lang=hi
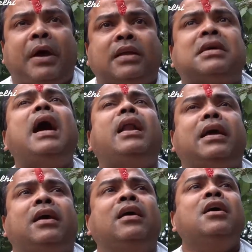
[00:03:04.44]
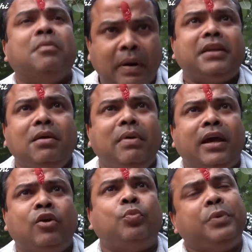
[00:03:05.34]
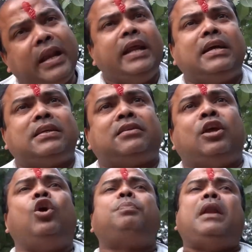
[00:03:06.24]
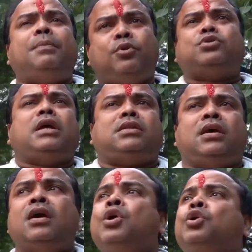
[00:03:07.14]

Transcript: प्याज कहाँ रखें मटकी में रुपया नहीं रख सकते लोग पहले पूछते थे